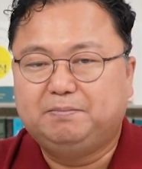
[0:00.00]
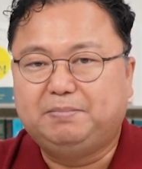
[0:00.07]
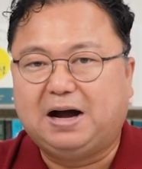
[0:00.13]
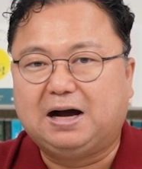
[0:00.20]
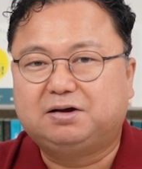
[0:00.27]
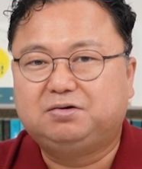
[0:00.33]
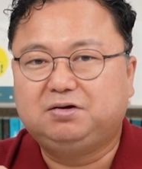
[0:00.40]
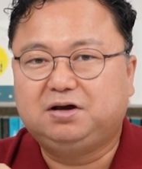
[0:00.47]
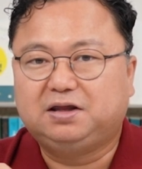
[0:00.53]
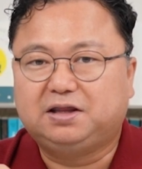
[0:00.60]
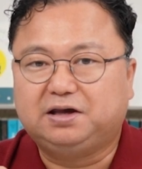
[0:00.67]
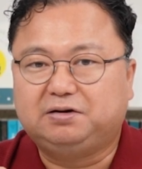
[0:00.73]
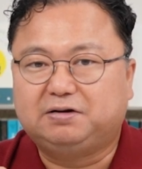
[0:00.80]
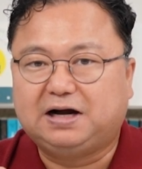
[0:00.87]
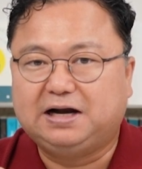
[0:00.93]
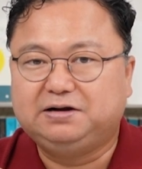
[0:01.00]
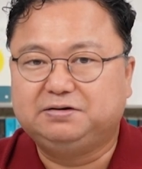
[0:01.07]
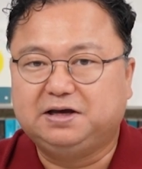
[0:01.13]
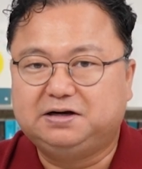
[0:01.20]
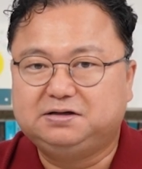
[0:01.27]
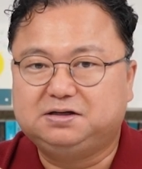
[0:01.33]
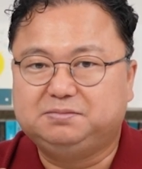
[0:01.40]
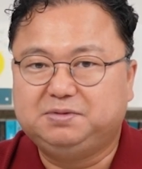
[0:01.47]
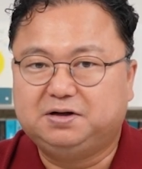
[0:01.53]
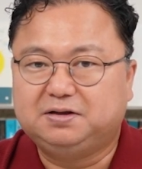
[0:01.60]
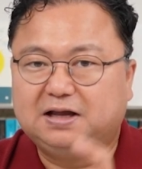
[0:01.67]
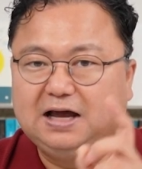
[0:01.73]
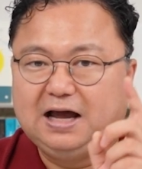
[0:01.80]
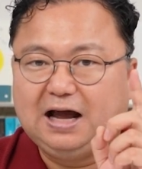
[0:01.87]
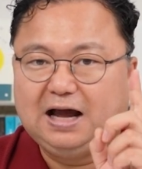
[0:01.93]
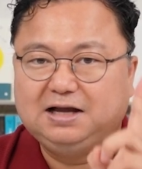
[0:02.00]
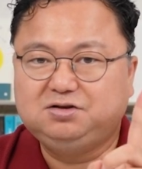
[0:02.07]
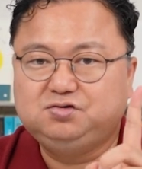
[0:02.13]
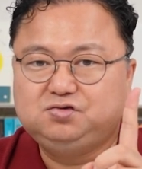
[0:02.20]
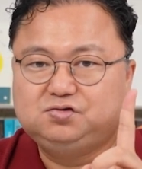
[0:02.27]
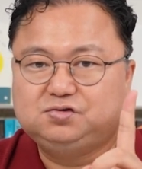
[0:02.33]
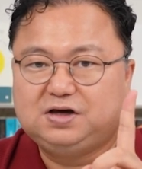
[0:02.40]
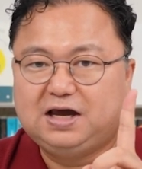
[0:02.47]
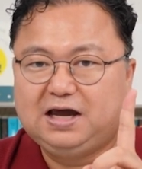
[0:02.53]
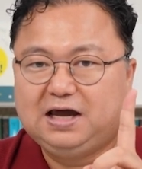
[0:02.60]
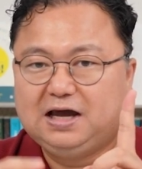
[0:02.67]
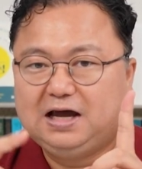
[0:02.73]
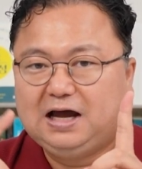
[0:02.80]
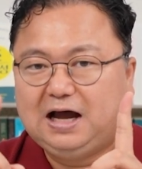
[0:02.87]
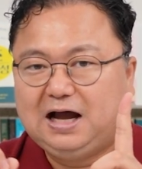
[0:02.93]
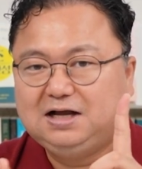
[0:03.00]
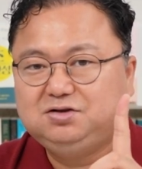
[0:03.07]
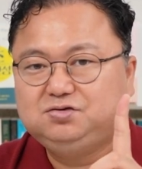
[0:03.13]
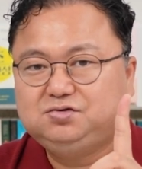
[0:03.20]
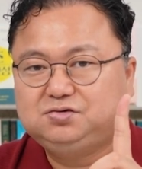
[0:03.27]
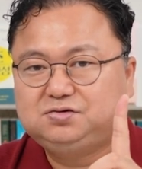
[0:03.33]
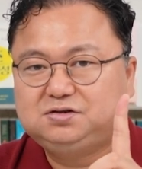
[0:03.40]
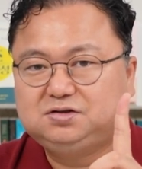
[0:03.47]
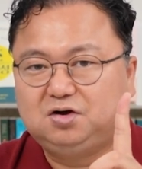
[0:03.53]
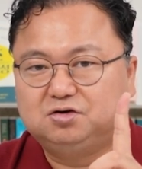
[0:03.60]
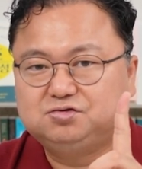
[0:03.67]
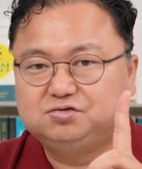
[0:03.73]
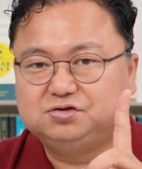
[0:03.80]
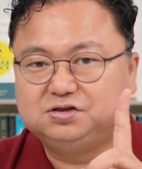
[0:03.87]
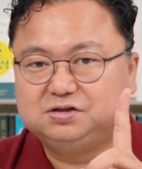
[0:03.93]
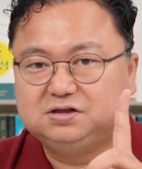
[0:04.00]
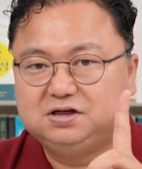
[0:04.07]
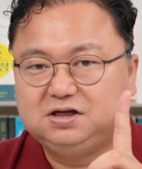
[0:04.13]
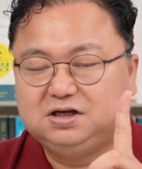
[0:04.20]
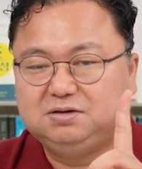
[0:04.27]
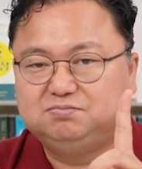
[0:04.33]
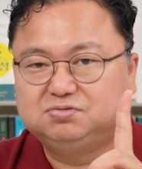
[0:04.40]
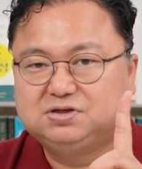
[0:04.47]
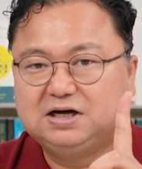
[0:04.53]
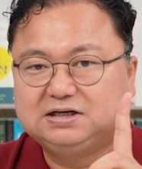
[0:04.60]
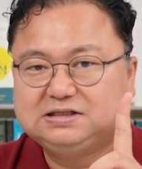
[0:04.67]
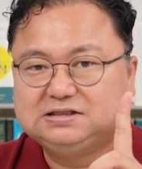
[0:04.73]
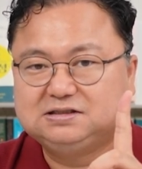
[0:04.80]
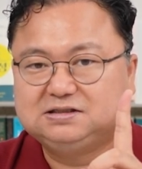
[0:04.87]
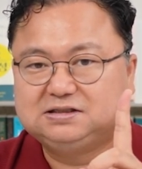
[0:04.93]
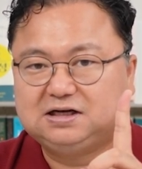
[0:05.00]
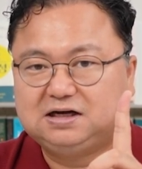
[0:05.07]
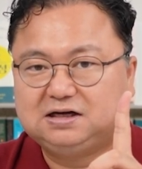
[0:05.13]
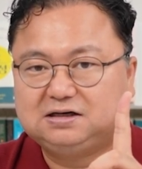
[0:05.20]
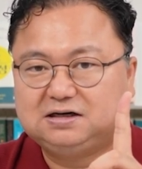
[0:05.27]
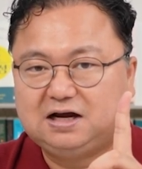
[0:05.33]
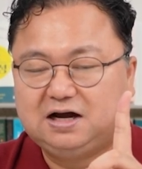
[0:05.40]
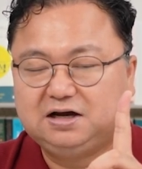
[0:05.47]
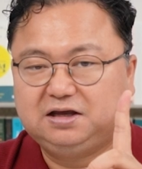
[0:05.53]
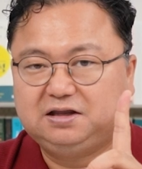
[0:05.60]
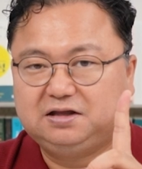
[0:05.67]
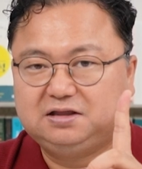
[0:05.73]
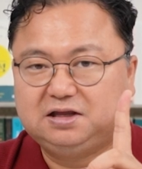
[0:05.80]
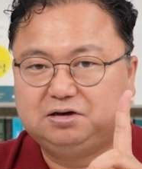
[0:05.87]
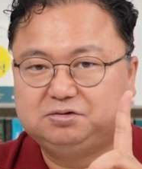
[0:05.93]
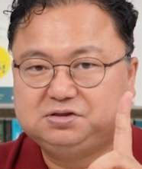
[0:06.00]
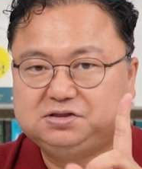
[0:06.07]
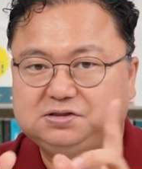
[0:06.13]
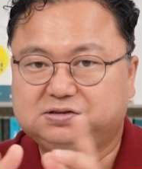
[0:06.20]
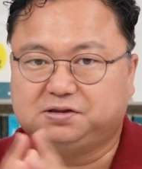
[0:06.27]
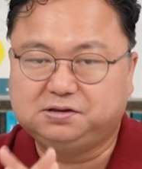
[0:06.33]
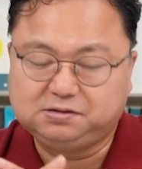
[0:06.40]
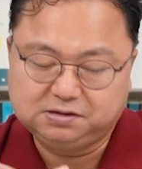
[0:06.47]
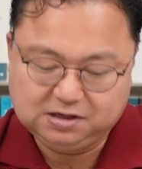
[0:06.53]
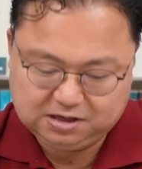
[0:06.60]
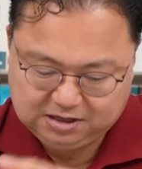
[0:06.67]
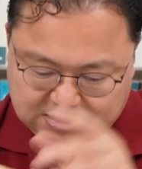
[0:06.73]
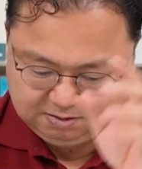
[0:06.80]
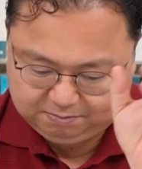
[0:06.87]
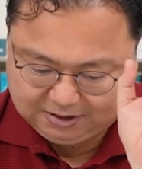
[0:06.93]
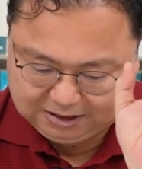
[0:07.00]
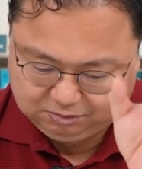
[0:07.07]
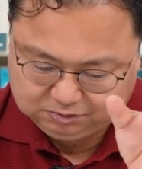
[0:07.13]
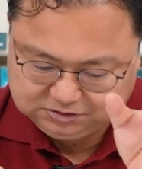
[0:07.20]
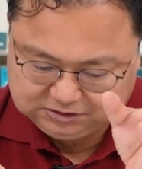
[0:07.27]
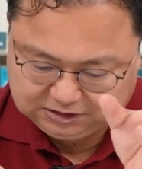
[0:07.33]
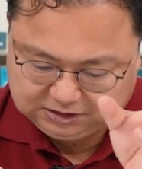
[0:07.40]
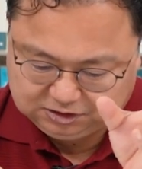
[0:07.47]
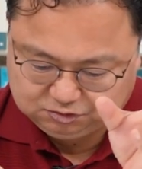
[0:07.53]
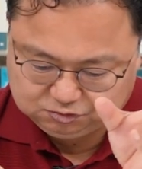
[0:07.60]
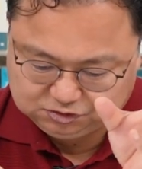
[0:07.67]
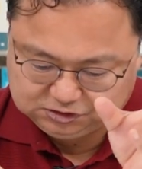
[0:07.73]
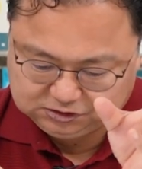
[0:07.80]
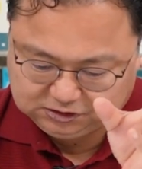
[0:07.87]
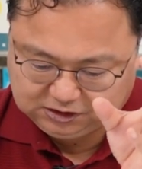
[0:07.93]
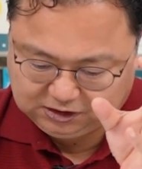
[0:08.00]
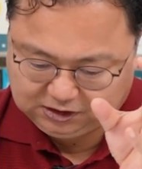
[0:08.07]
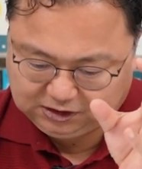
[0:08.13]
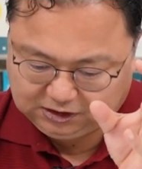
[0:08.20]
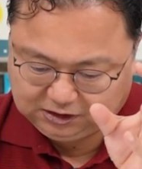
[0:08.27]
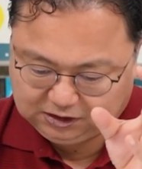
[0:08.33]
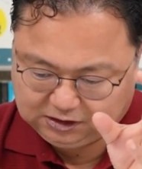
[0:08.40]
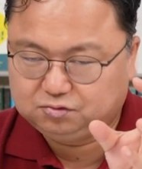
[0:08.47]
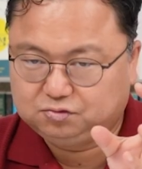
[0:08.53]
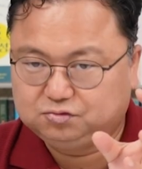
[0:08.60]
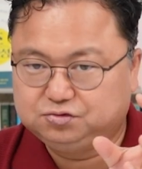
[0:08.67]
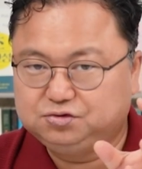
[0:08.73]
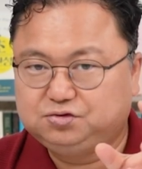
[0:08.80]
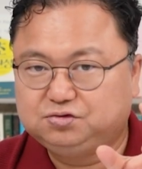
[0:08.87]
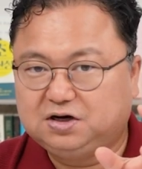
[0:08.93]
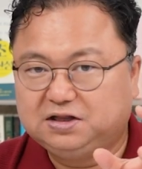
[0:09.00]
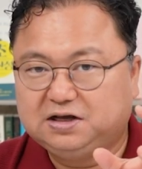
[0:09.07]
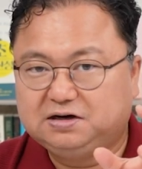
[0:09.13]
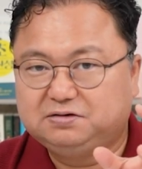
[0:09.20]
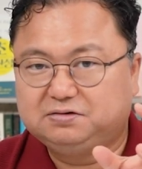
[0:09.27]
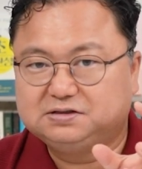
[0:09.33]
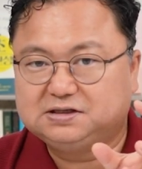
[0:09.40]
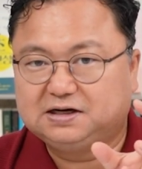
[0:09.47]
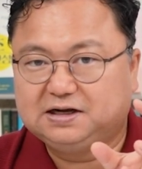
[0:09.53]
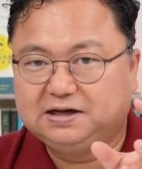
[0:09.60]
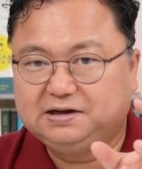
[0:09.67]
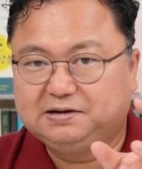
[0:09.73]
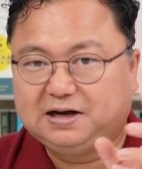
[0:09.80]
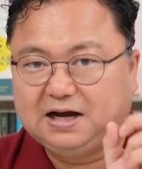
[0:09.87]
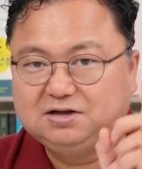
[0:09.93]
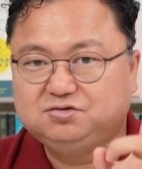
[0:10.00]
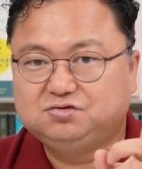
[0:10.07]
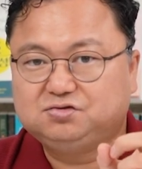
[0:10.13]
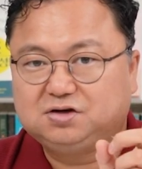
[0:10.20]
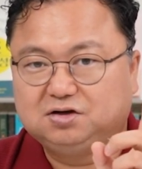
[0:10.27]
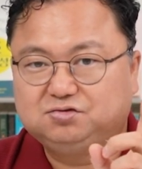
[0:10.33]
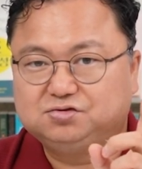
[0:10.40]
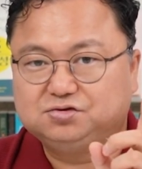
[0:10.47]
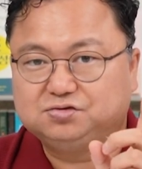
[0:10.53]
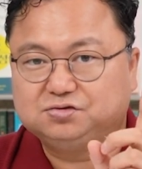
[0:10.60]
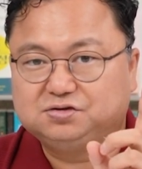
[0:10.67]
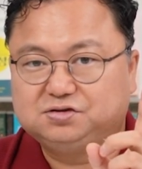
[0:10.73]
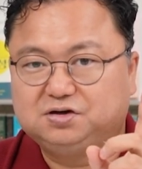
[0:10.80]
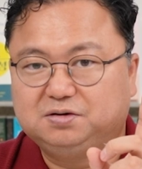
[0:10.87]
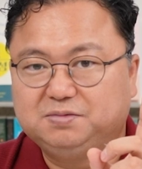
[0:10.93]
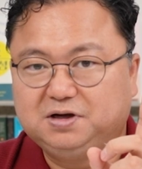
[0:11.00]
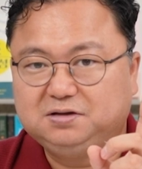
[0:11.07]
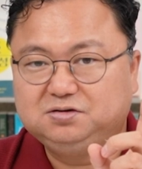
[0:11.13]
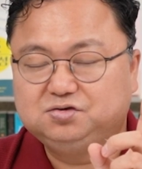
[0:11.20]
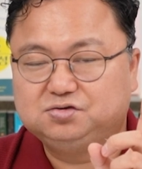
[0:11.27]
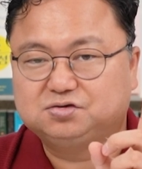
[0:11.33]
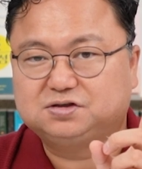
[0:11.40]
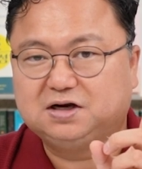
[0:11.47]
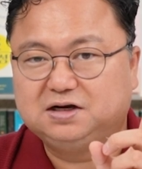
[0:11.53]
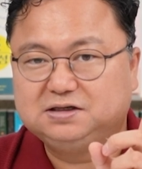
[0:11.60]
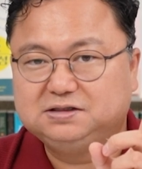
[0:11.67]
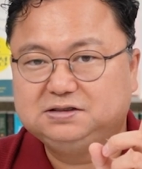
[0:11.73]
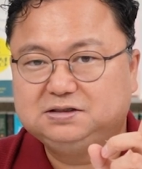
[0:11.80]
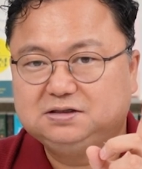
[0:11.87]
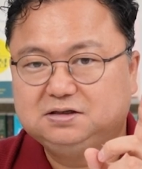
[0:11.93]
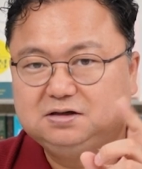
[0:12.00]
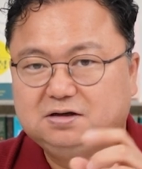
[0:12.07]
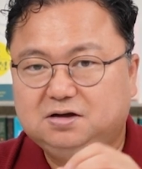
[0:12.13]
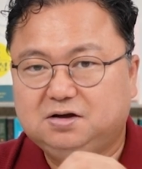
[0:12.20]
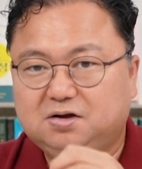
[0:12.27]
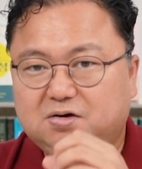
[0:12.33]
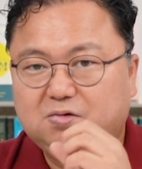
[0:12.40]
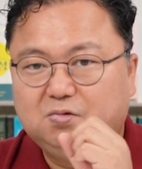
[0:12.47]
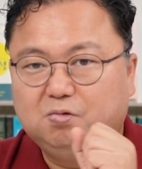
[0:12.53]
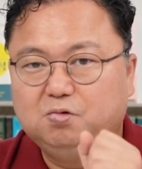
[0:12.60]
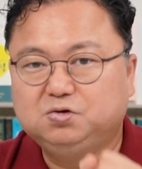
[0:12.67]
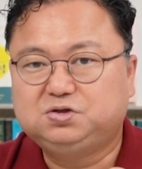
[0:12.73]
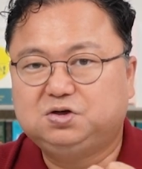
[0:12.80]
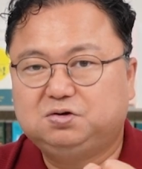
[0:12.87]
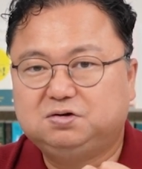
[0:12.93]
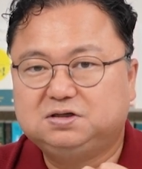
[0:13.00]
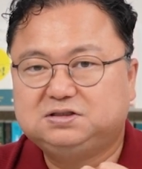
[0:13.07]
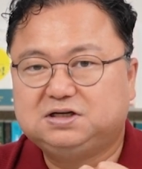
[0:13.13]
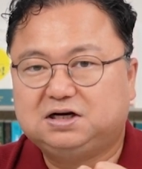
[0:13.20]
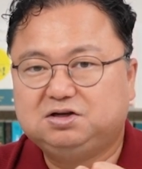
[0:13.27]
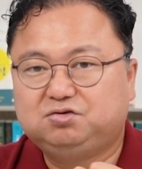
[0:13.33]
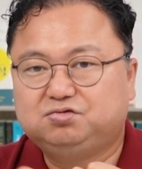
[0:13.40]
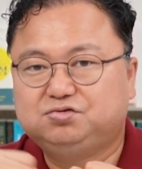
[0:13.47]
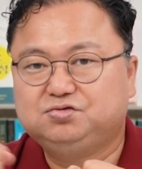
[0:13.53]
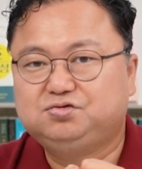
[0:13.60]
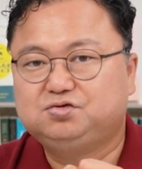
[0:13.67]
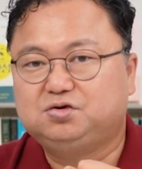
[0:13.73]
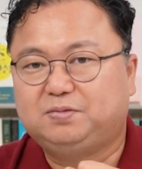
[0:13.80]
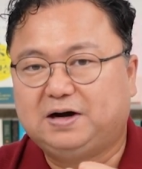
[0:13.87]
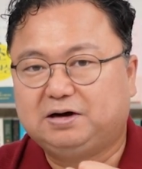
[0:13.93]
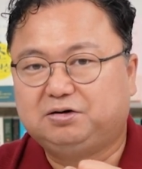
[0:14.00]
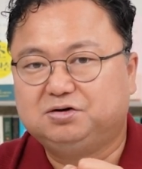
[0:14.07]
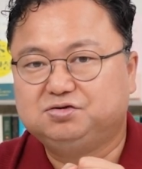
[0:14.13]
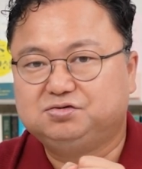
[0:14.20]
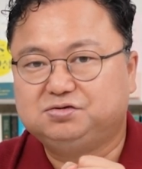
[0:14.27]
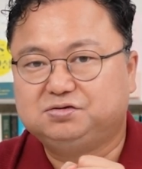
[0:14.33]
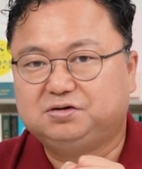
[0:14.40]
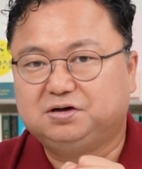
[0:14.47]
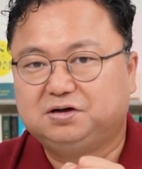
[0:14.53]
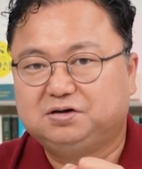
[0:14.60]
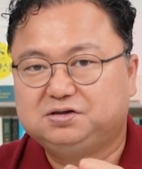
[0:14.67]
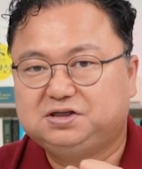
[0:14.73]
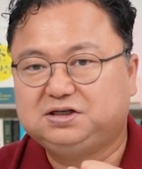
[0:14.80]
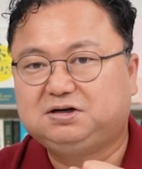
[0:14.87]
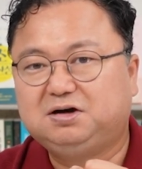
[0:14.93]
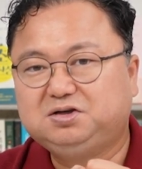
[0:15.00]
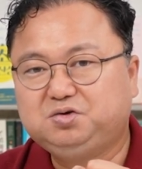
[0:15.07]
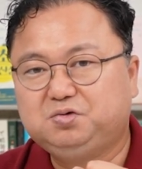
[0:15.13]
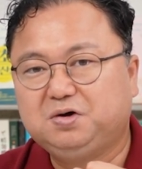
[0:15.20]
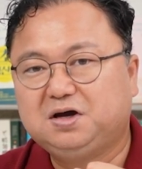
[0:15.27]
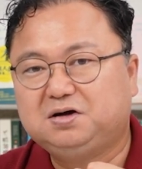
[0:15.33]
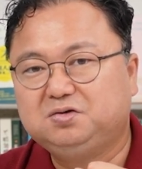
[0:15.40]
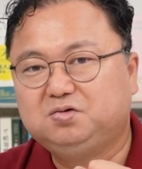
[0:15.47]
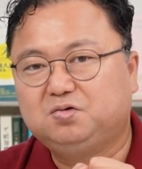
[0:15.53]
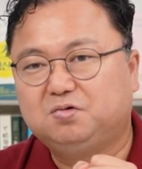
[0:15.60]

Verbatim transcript: 바뀌게 돼요. 가령 예를 들면 한 주에 한 주를 더 주는 이 무상증자를 하게 된다고 치죠. 만 원짜리 주식이 두 주가 되는 거잖아요. 한 주가 두 주. 그러면 주가는 5천 원짜리 두 주로 바꿔주는 거예요. 시가총액은